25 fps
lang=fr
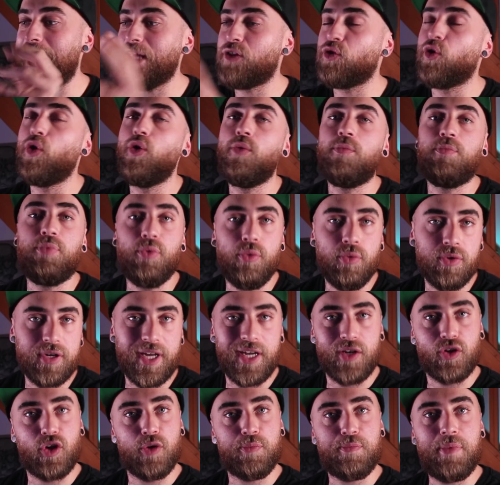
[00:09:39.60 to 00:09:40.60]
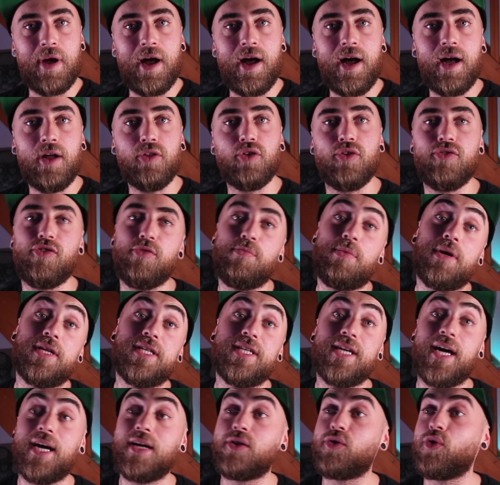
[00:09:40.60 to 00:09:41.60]
être bon quelque part ne veut pas
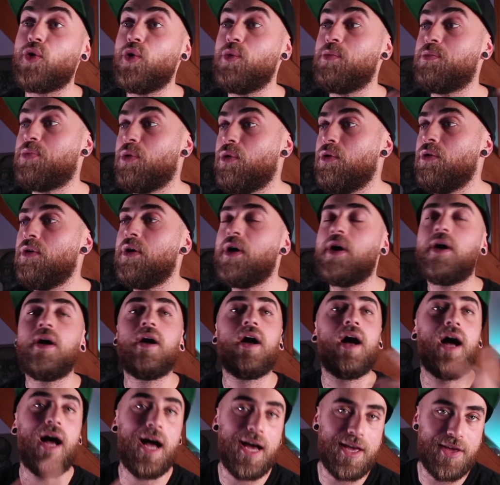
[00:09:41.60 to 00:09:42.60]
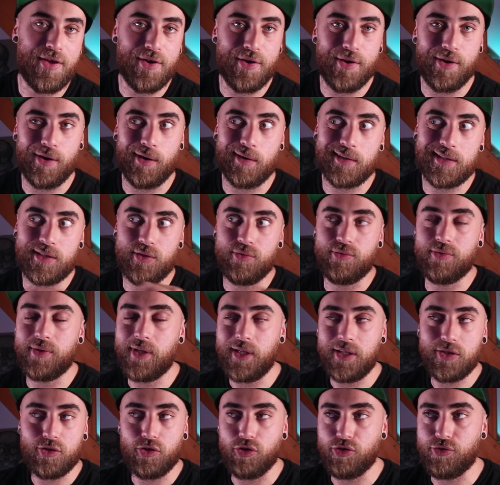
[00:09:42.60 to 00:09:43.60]
dire être bon ailleurs, si vous
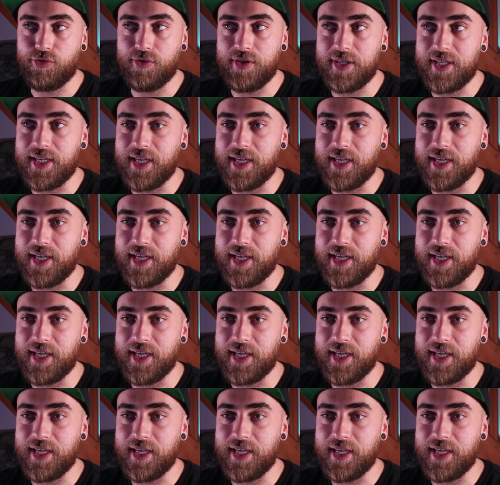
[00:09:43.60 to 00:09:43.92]
voyez ce que je veux